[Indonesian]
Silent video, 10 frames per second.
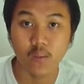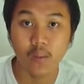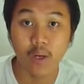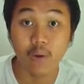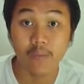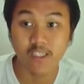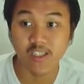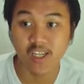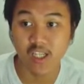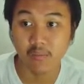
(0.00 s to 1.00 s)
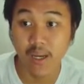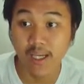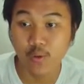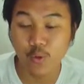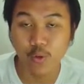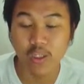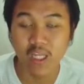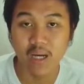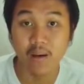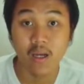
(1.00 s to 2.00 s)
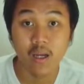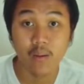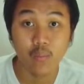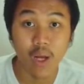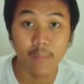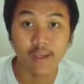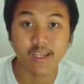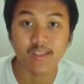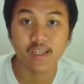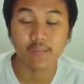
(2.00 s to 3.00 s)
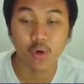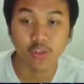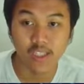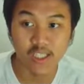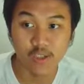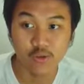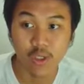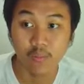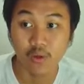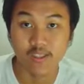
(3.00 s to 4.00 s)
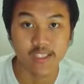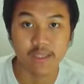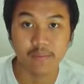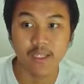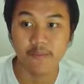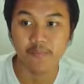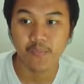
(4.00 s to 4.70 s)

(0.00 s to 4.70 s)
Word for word: merupakan website yang sangat baik untuk kita mulai belajar tentang blockchain dan juga blockchain gaming.